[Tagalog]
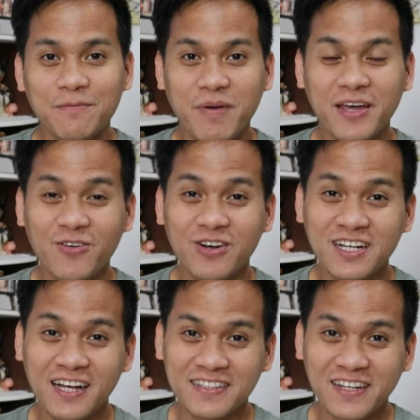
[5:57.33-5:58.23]
Pero ang
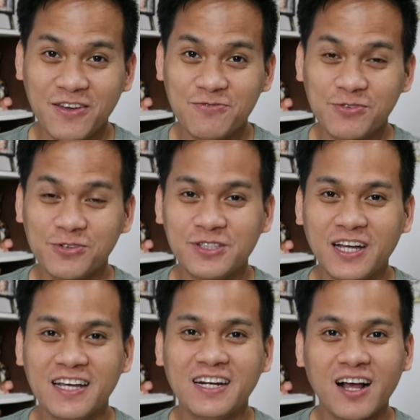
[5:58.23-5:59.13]
cat dry food
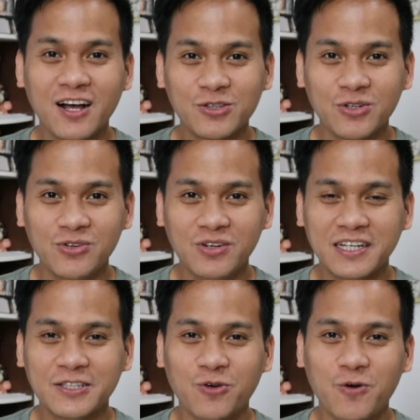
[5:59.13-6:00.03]
ay nakakatulong
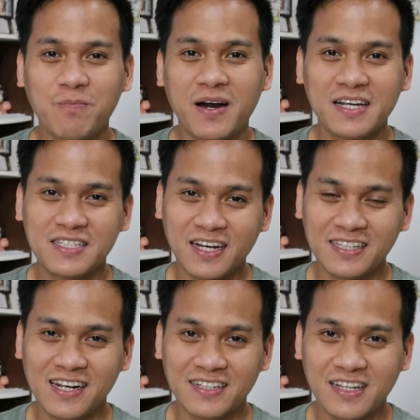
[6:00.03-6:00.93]
lang ito para sa
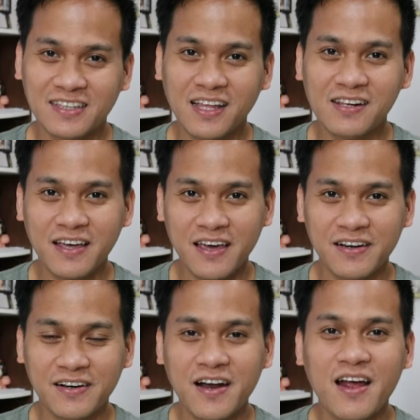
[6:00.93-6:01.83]
kanilang dental
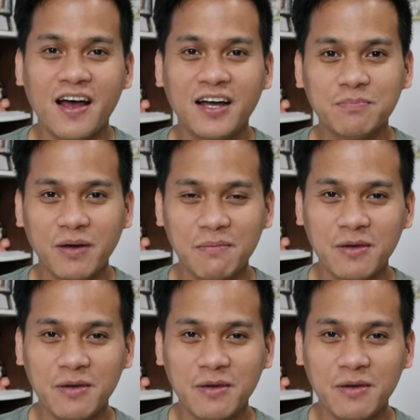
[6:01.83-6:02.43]
care at para